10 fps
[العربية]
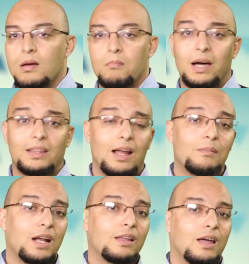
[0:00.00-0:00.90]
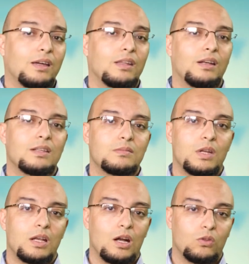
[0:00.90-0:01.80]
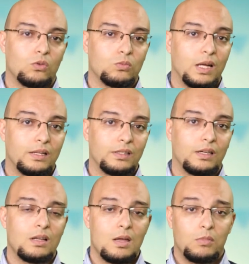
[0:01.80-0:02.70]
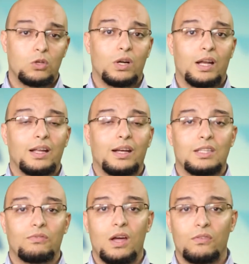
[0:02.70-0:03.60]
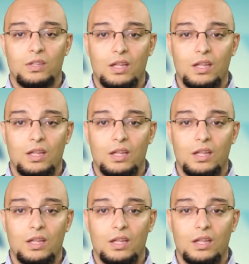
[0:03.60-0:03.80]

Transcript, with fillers: بعض الامراض ايضا لازمنا نحضروا بالنا يكون عندنا ارتفاع في